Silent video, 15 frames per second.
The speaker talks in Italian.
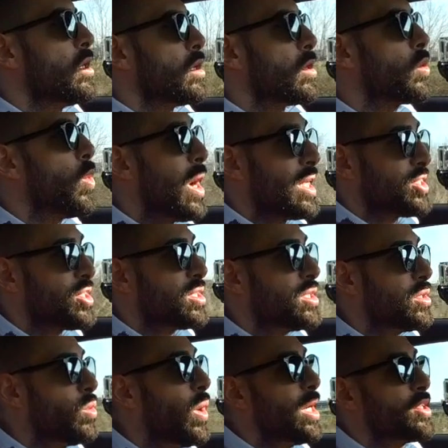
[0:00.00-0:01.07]

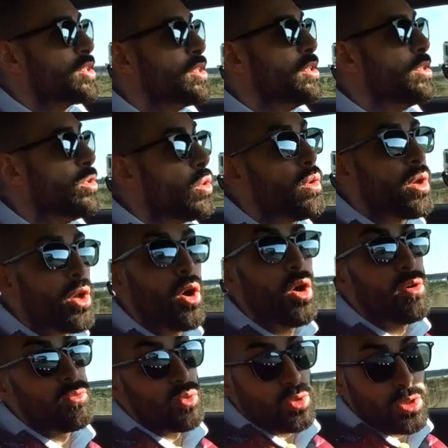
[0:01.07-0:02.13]
guasti guasti non ne
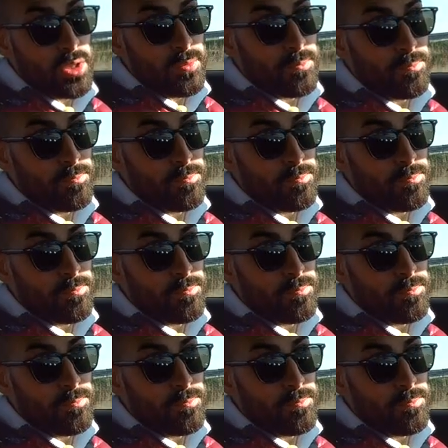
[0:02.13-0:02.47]
ho avuti